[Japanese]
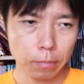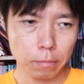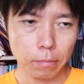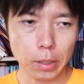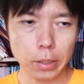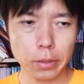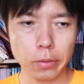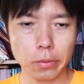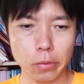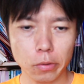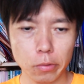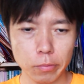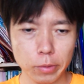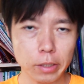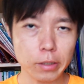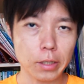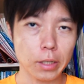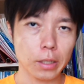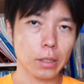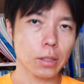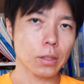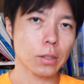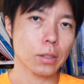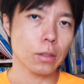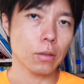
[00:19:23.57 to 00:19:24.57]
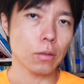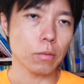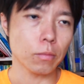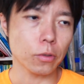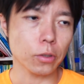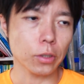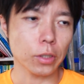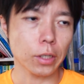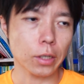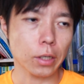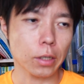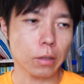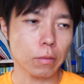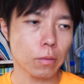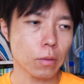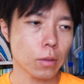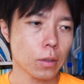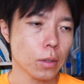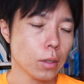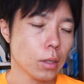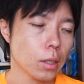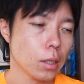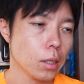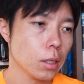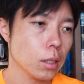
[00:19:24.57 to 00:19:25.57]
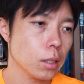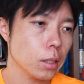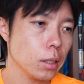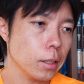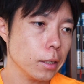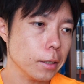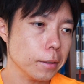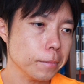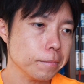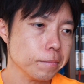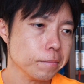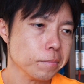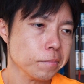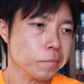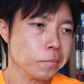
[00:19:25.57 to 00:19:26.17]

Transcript: まあ、両方見るわけですけど僕なんかもで